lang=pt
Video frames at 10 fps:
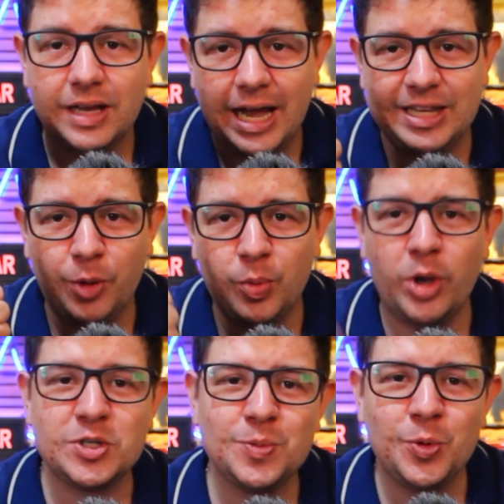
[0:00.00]
Até o
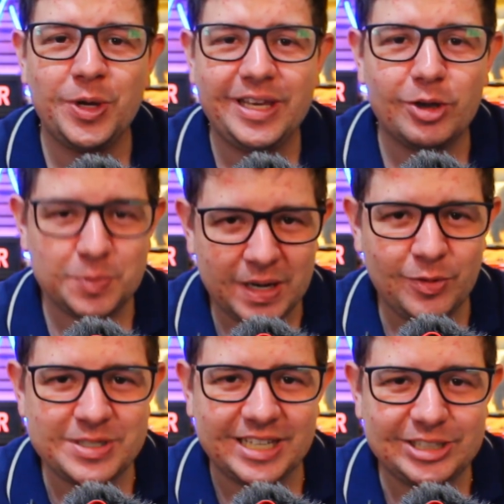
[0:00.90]
próximo e eu espero
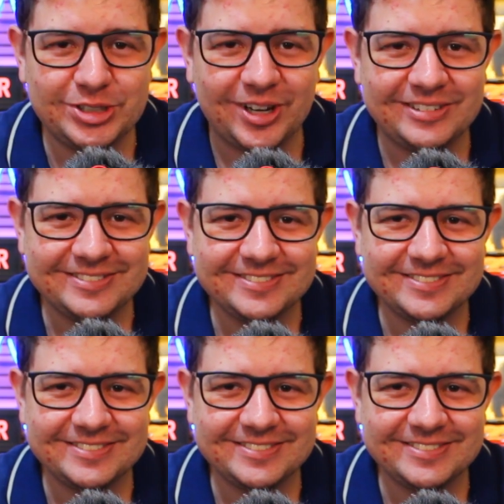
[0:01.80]
você. Tchau, tchau.